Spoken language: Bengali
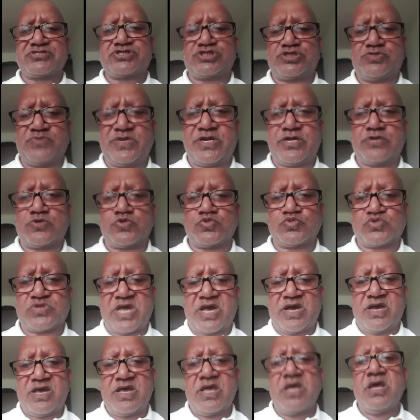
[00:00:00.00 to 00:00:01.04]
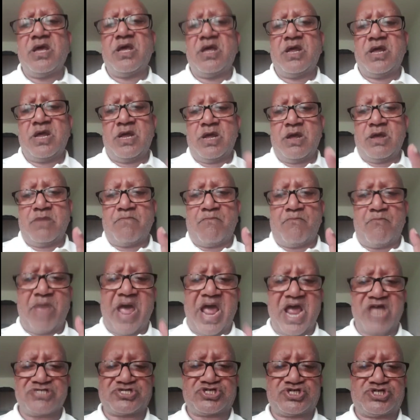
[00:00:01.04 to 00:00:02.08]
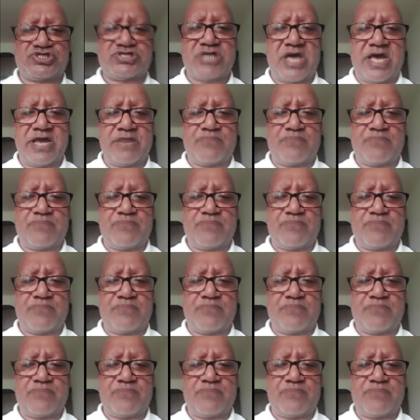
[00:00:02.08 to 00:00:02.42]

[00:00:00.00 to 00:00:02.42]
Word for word: বাংলাদেশে থাকলে আমি তোকে কালকেই